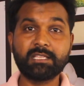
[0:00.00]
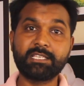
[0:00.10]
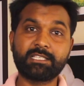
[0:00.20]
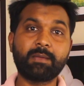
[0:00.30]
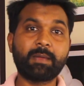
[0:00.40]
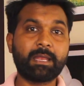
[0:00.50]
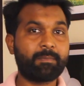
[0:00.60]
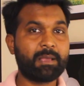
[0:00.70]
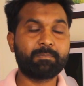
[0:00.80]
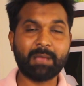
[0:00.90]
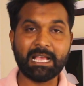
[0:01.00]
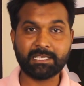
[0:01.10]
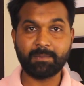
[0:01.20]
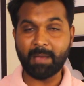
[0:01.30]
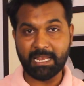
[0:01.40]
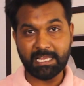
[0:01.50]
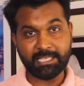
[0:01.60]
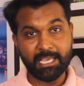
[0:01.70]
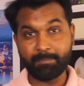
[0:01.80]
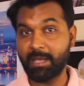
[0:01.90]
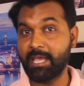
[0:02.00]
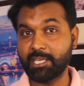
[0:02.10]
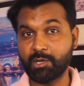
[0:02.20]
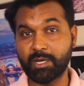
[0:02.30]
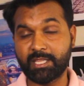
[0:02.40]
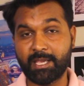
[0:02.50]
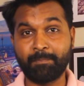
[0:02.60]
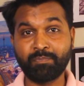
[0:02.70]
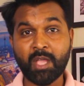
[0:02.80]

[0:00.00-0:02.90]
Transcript: जिसके मैंने पैसे पहले से ही पे किए हुए थे